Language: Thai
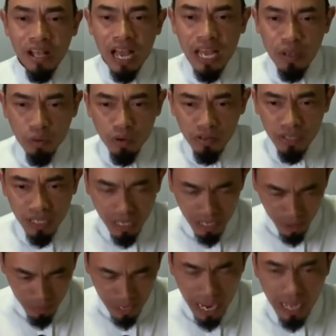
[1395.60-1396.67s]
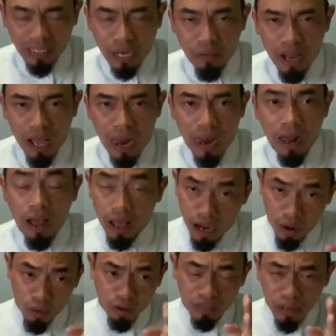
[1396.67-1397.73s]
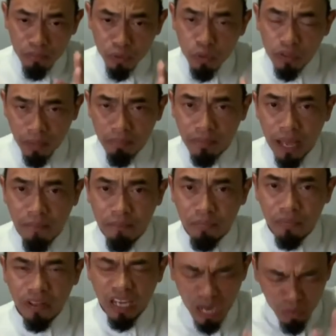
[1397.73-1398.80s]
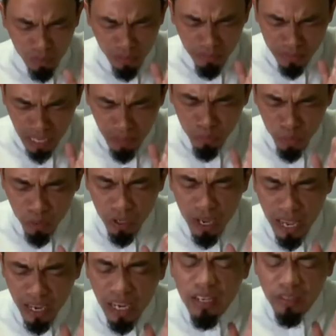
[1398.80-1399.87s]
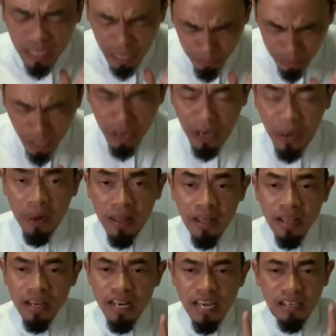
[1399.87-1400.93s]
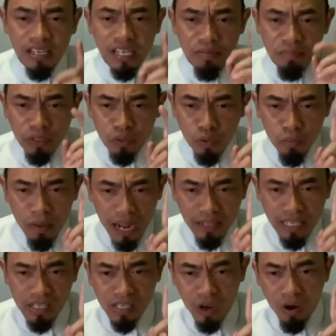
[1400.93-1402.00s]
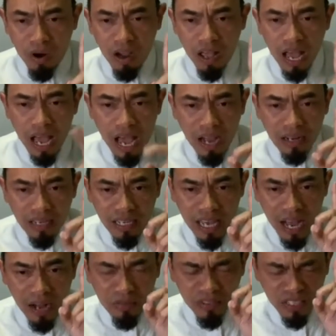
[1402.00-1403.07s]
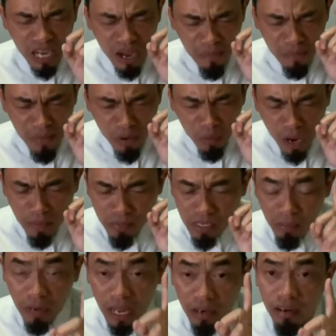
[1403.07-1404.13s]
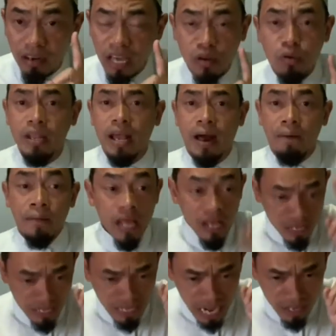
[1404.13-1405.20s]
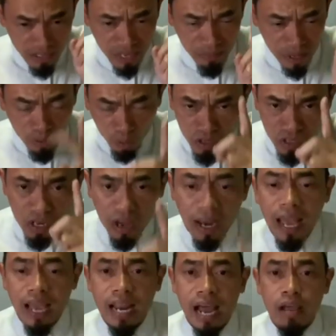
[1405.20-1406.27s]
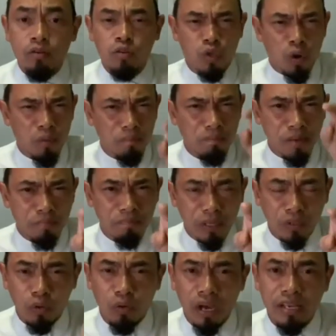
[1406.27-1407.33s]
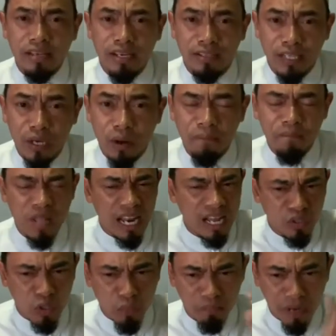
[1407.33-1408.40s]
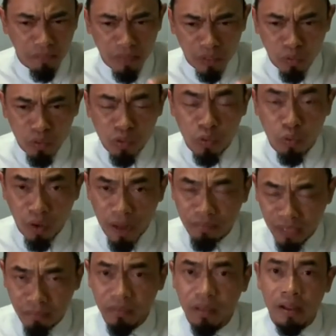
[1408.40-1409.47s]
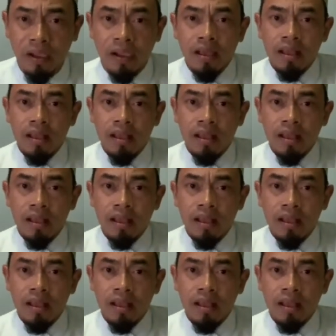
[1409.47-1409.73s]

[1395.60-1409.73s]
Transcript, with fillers: ให้คนเชิญเราไปนั่งแถวหน้า เราลองทำตัวต่ำๆเราทำทำตัวเองให้ต่ำต้อย นี่คือประตูบานที่สอง หากอยากจะมีความสำเร็จในดุนยา อยากจะเป็นคนสอนแลให้ได้ จงปิดประตูแห่งเกียรติยศ และจงเปิดประตูสู่ความต่ำต้อย